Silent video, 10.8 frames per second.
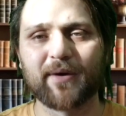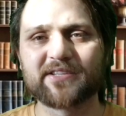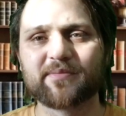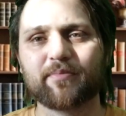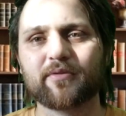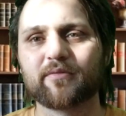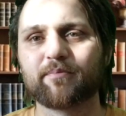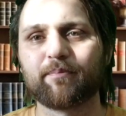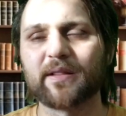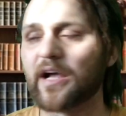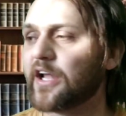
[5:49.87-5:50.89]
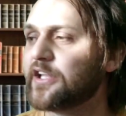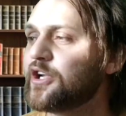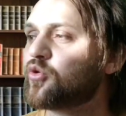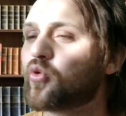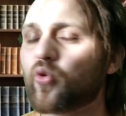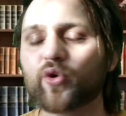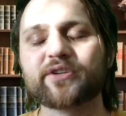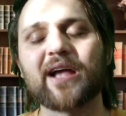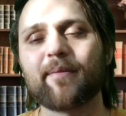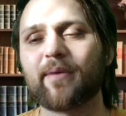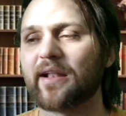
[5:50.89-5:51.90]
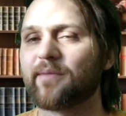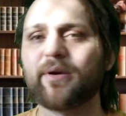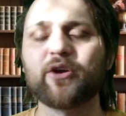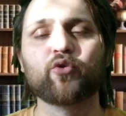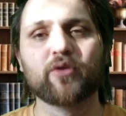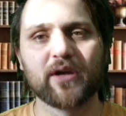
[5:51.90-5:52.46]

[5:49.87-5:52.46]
बस पता नहीं कौन सा बॉलर भाई